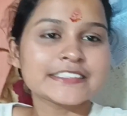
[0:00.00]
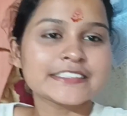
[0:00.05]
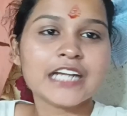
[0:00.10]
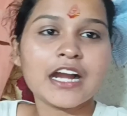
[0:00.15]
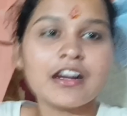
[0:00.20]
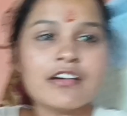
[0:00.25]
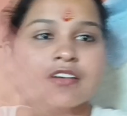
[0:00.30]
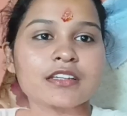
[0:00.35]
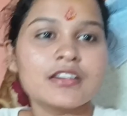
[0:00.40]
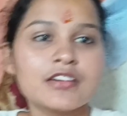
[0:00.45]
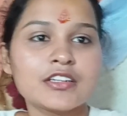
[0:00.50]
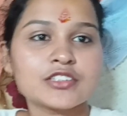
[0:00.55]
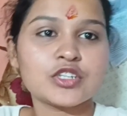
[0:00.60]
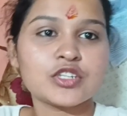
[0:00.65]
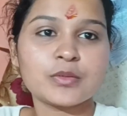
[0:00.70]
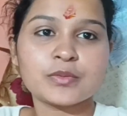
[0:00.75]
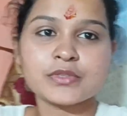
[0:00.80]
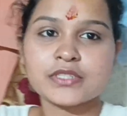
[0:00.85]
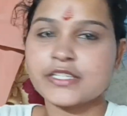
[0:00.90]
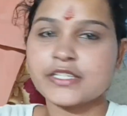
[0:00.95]
খাওয়া দাওয়া
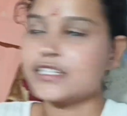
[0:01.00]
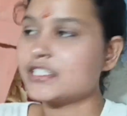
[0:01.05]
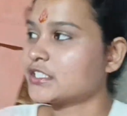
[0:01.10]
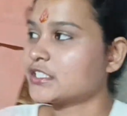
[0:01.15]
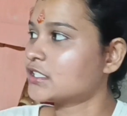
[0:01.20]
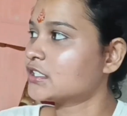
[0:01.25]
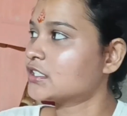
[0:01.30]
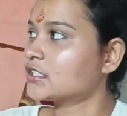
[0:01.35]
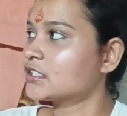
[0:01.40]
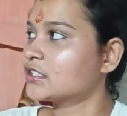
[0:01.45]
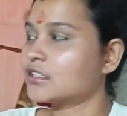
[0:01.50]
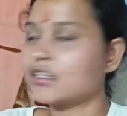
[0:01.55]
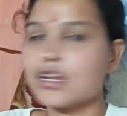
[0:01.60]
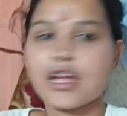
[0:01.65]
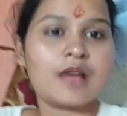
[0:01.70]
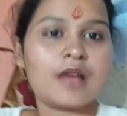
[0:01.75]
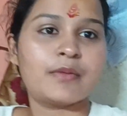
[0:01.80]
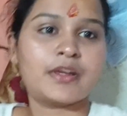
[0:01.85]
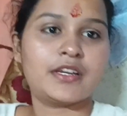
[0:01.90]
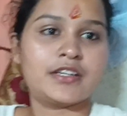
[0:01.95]
সব শেষ
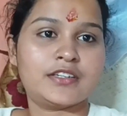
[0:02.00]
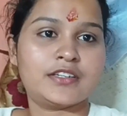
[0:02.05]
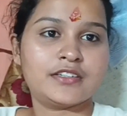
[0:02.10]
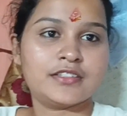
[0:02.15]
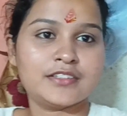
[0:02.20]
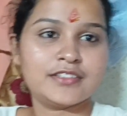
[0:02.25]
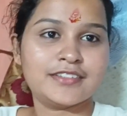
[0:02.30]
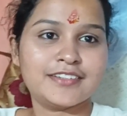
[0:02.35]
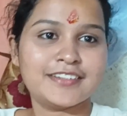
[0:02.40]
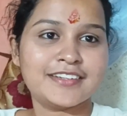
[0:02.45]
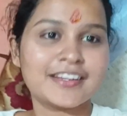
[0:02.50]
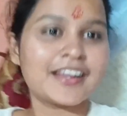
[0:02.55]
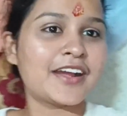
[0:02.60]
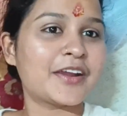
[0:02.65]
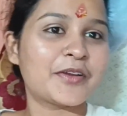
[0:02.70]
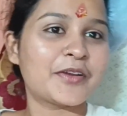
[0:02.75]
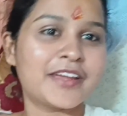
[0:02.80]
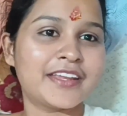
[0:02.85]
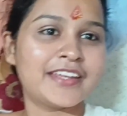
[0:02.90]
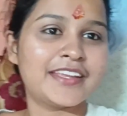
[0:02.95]
আমার
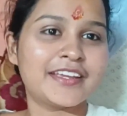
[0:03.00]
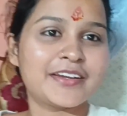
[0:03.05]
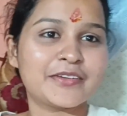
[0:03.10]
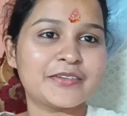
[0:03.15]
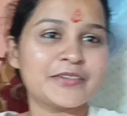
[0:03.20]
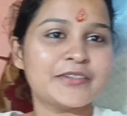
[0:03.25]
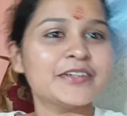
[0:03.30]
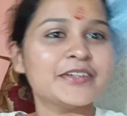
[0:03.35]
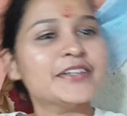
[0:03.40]
কারো হয়নি এখনো